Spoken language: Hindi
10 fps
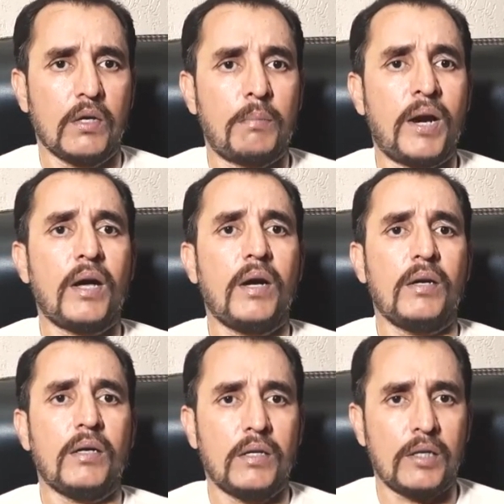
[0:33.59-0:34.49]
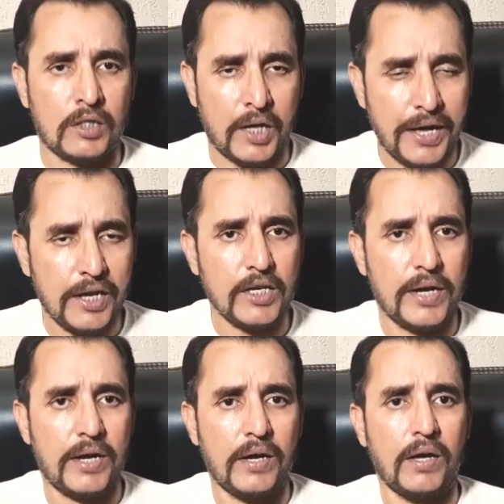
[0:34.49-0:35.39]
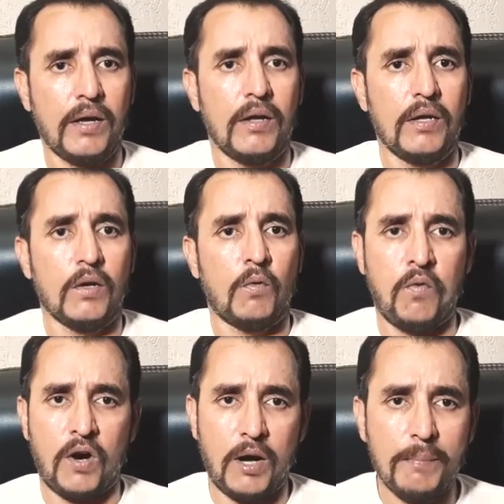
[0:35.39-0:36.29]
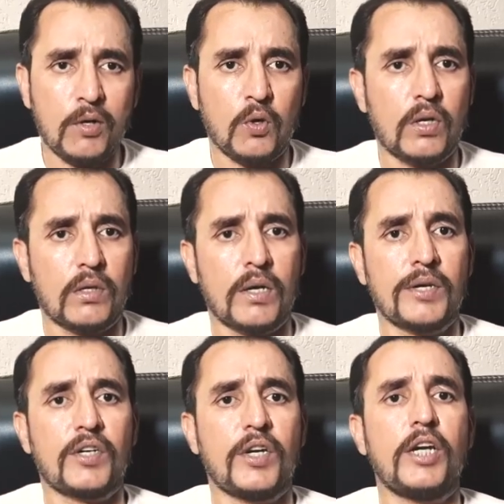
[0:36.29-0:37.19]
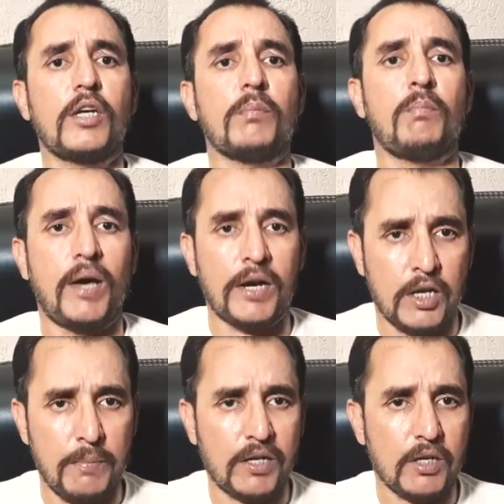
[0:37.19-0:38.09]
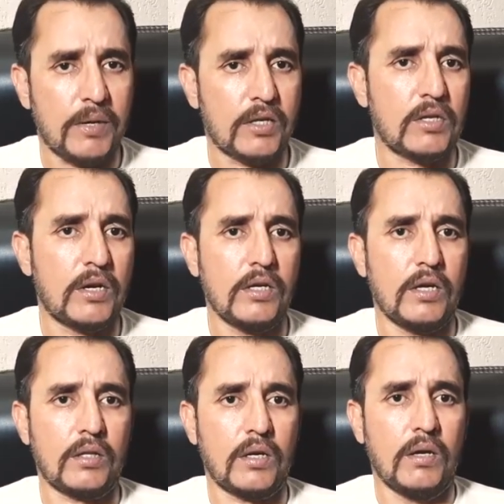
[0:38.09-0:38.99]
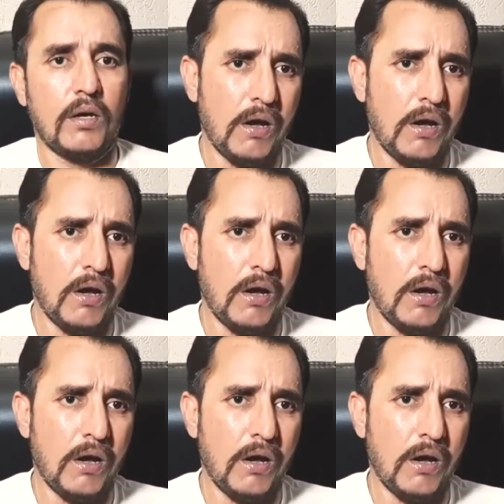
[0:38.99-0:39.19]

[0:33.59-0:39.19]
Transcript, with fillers: बड़ा अतराया जा रहा है वहाँ भी कोई कंक्रीट एग्रीमेंट हमें नज़र नहीं आता